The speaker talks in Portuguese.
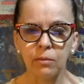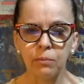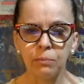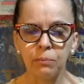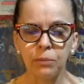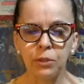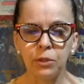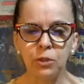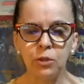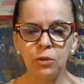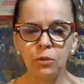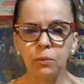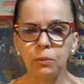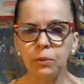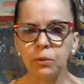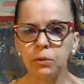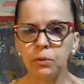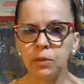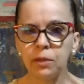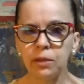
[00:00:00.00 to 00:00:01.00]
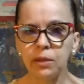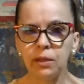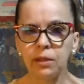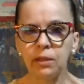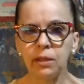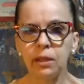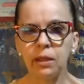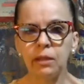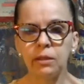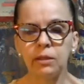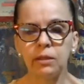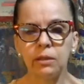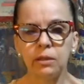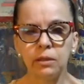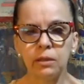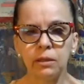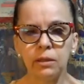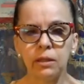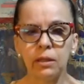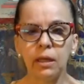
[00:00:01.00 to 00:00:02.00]
pediu para os atendentes
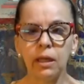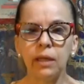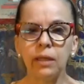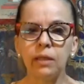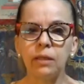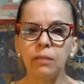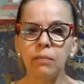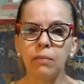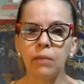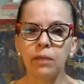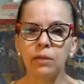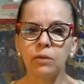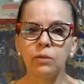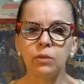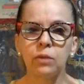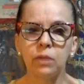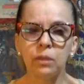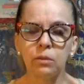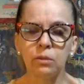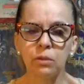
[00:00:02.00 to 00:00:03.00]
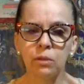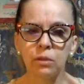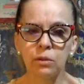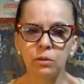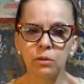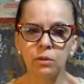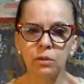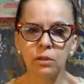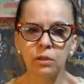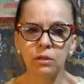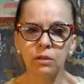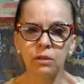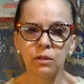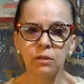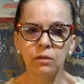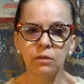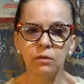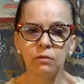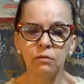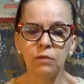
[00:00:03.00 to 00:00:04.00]
serem ainda mais cuidadosos e
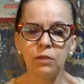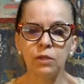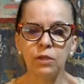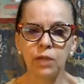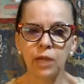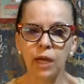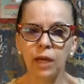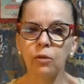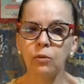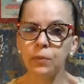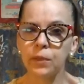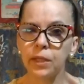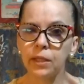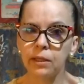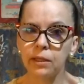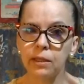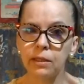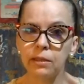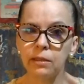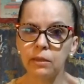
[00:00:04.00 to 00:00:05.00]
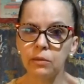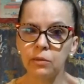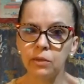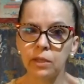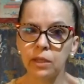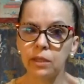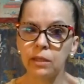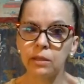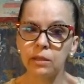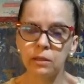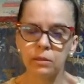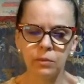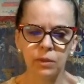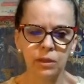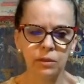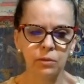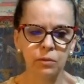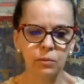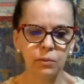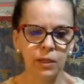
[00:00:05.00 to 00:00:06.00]
vigiá-lo para que ele não saísse
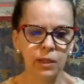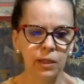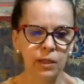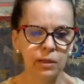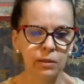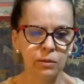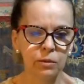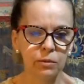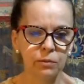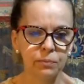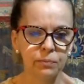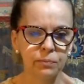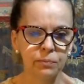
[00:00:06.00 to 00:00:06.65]
mais do palácio.